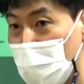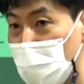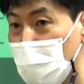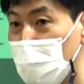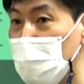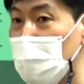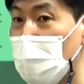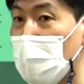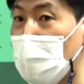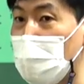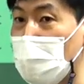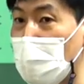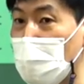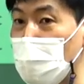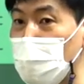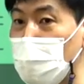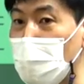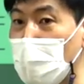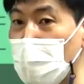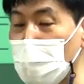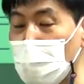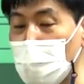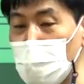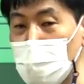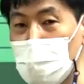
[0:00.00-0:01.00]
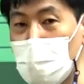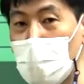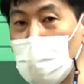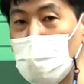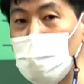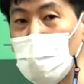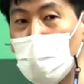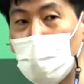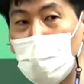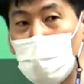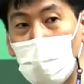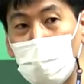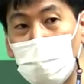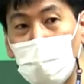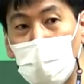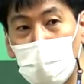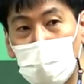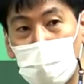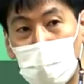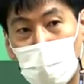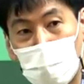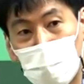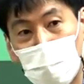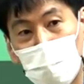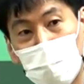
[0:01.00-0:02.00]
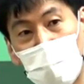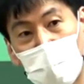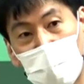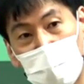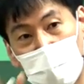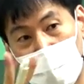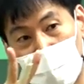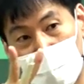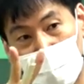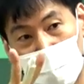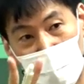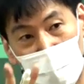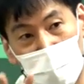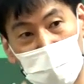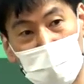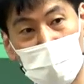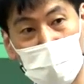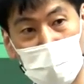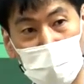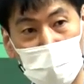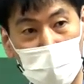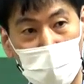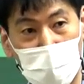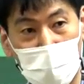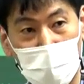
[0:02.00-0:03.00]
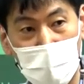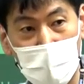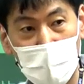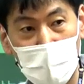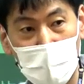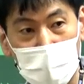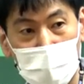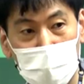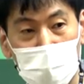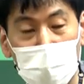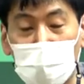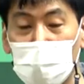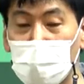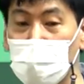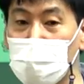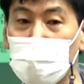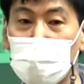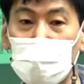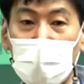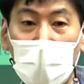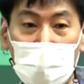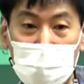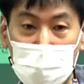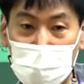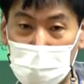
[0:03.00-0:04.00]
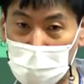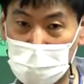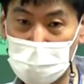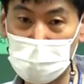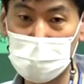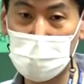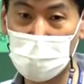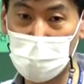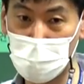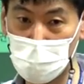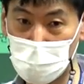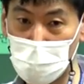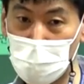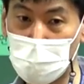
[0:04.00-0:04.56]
문제가 단순하게 돼도 상속액을 몇 번 계산해요? 두번 계산해야 돼. 이렇게 되는 거야. 그러니까 이건 아니다 이렇게 생각하고